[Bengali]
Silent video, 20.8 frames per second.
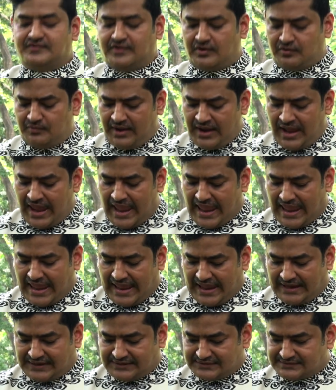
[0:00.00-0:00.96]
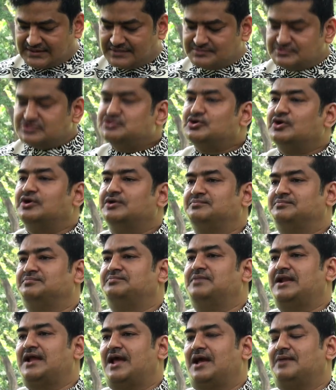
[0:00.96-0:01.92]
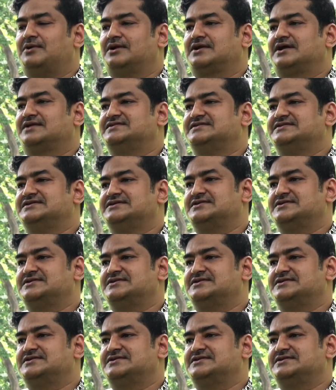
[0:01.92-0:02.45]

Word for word: সারোয়ার ভাই একটা বিষয় মানে আমার কাছে